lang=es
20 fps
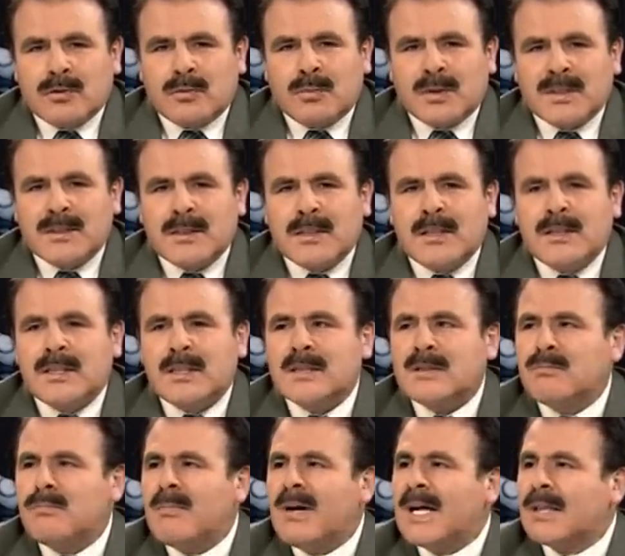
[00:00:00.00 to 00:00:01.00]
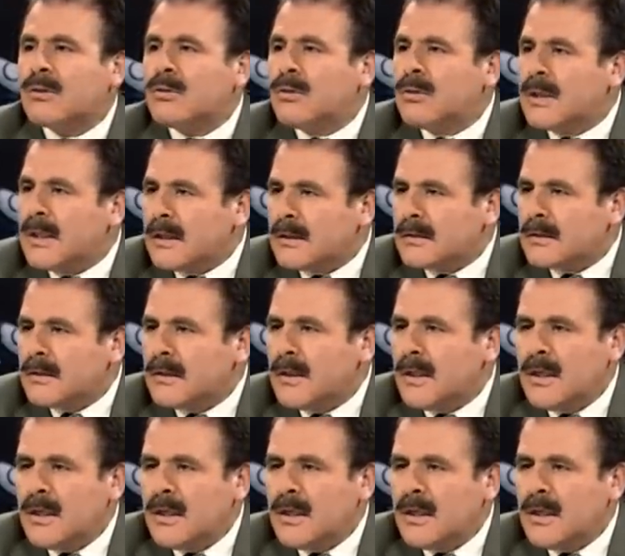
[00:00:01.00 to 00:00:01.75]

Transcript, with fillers: o presidentes matones.